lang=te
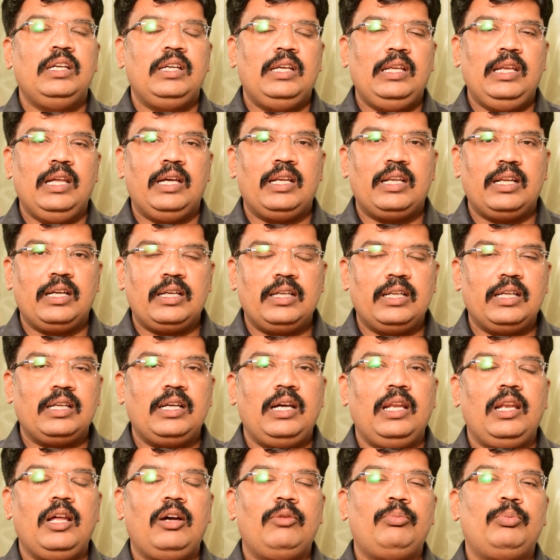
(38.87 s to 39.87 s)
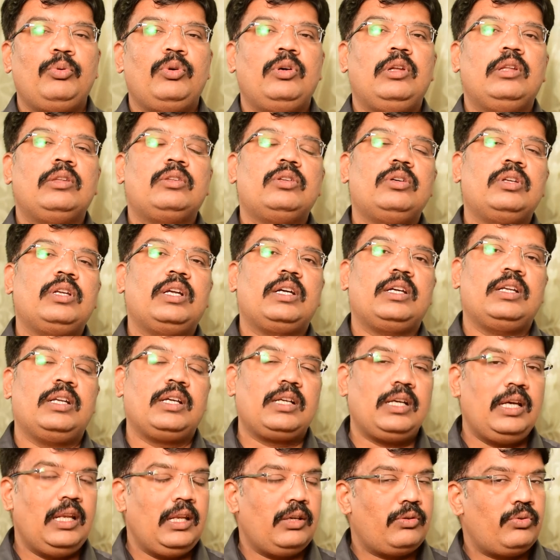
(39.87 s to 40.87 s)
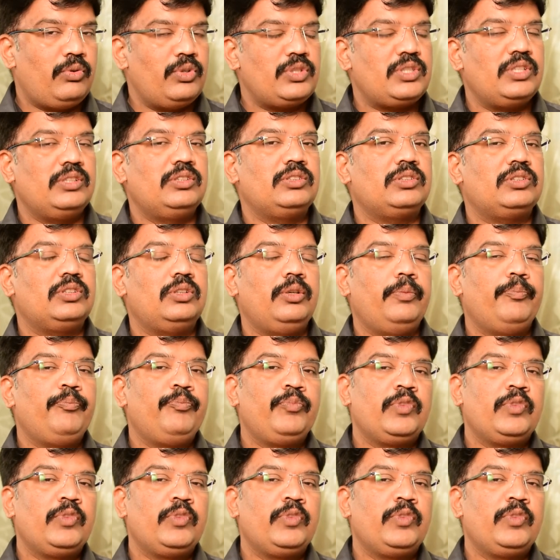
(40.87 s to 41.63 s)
ఇలా రకరకాల అపోహలతో రకరకాల క్వశ్చన్స్తో